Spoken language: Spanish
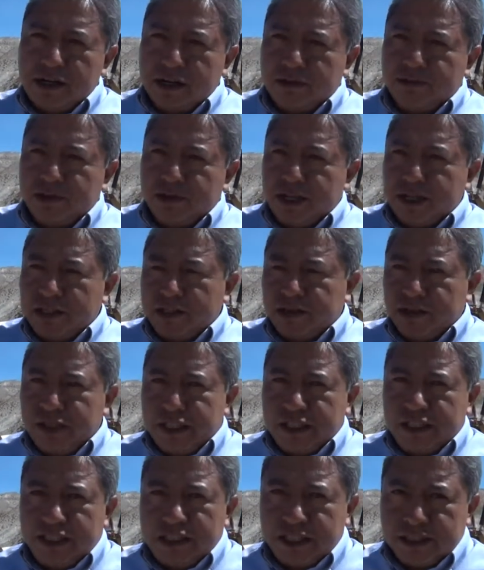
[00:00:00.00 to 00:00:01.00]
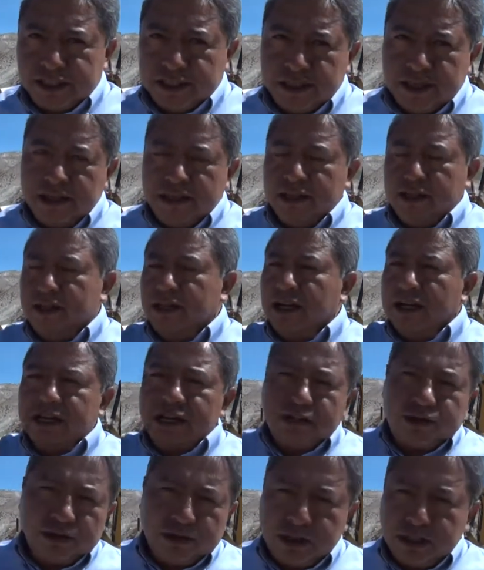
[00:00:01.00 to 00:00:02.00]
las bondades turísticas del
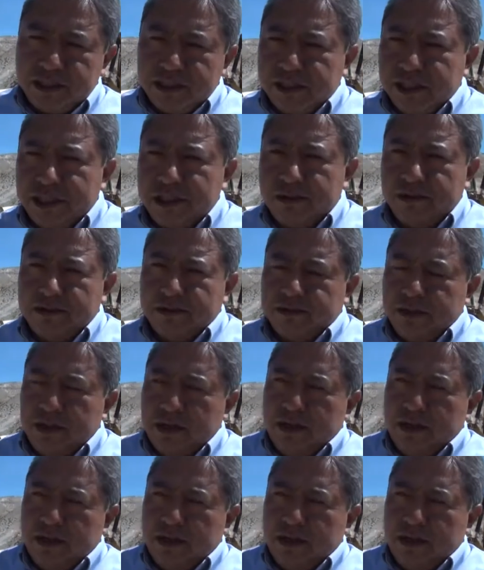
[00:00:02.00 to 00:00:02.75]
resto del distrito.